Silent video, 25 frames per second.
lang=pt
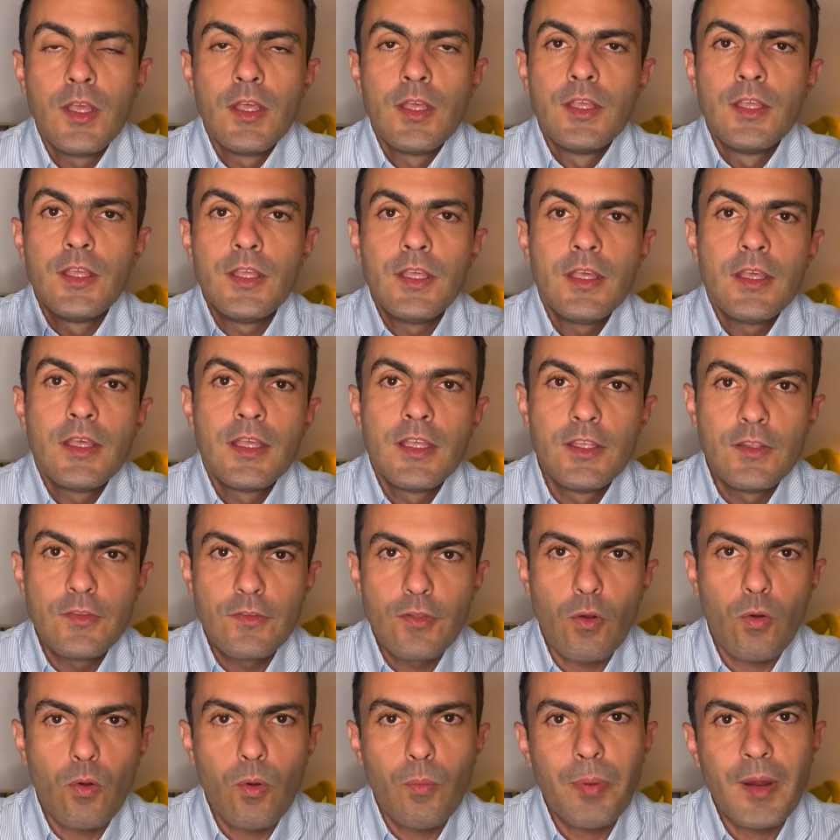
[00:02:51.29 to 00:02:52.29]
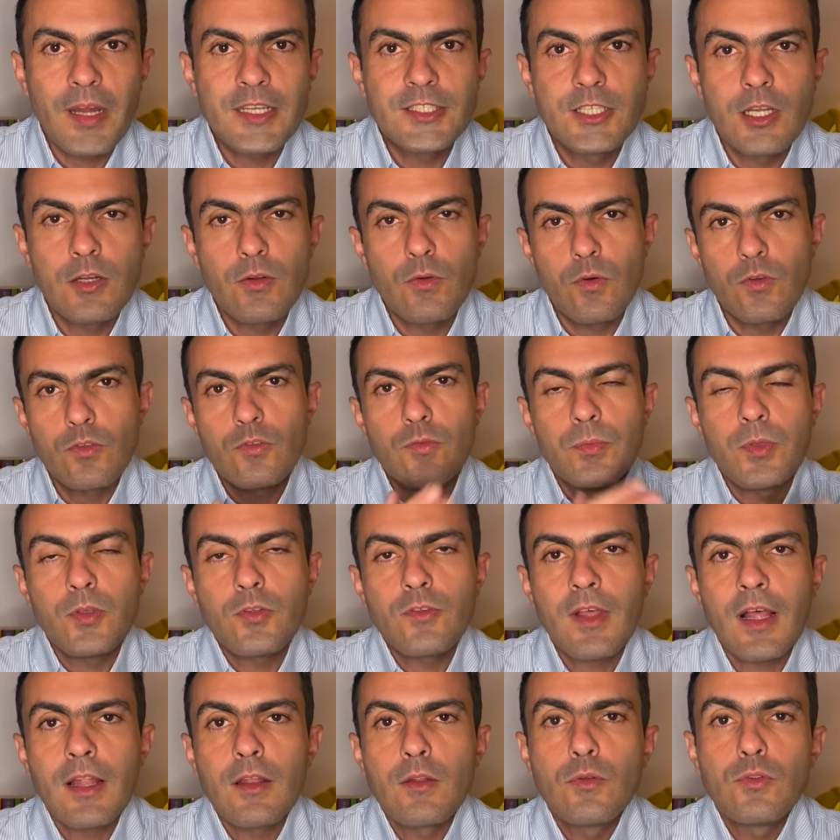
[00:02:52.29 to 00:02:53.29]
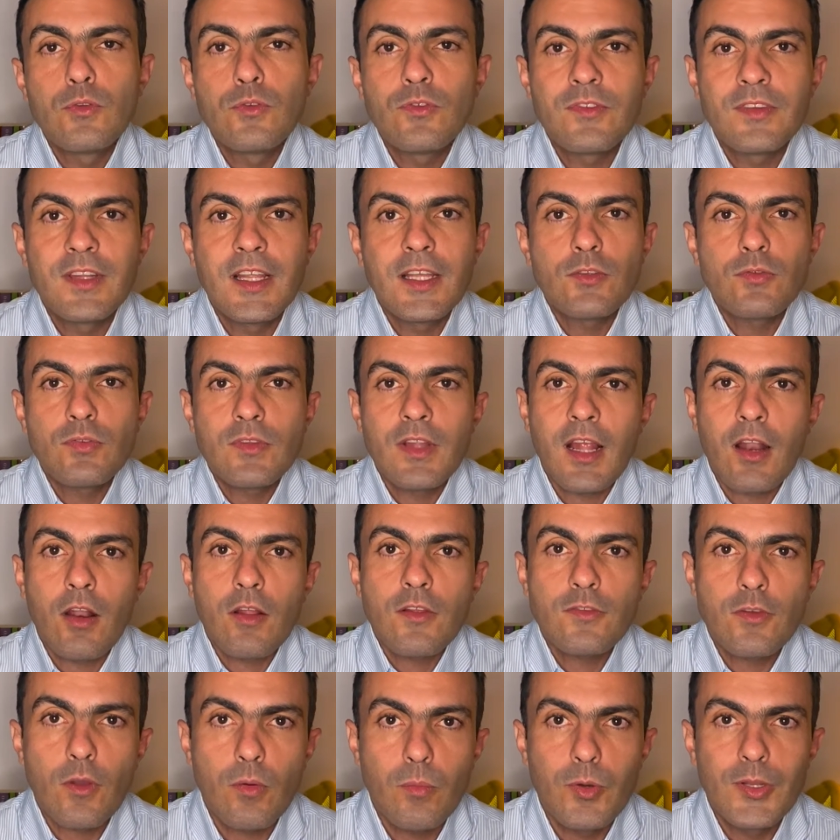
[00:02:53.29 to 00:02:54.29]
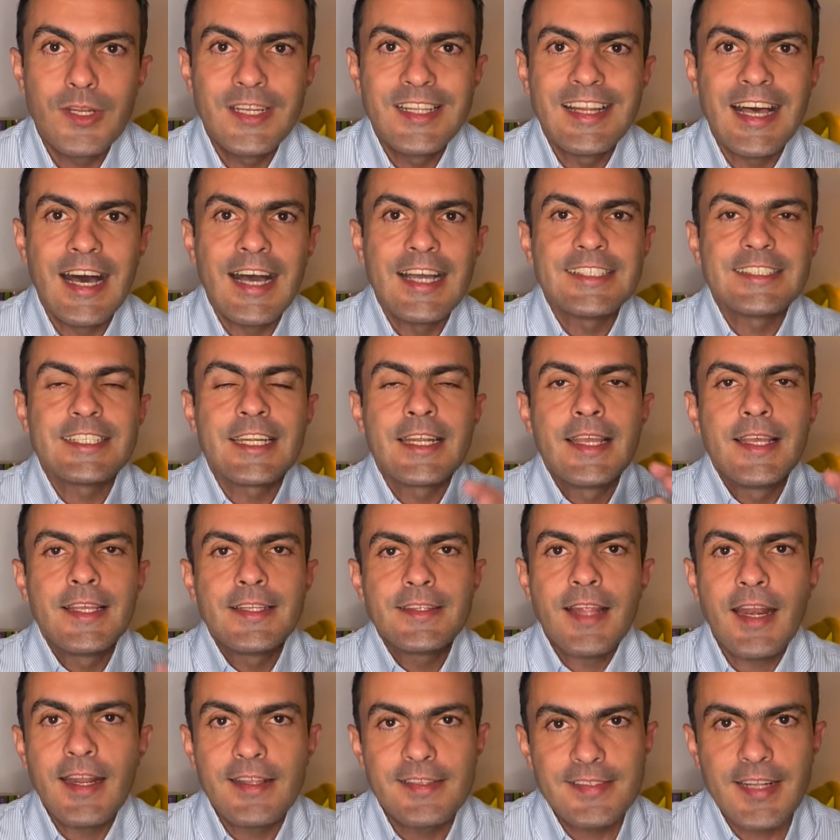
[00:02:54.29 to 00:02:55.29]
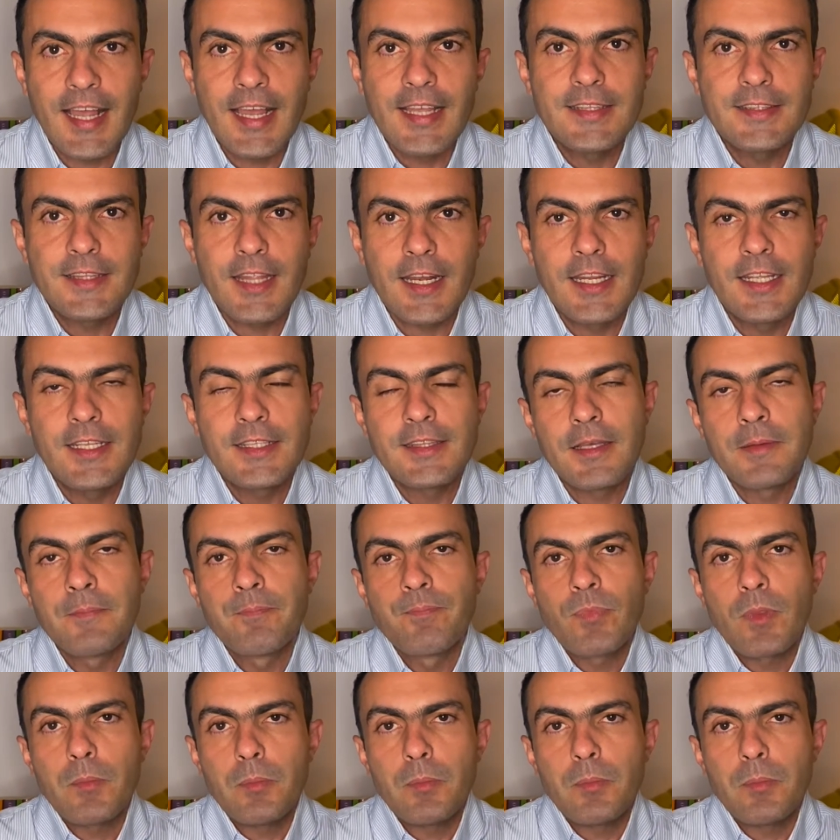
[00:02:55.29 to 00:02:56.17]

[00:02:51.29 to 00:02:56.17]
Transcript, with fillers: E isso eu compartilho com os meus alunos dentro da nossa comunidade 3K em 30,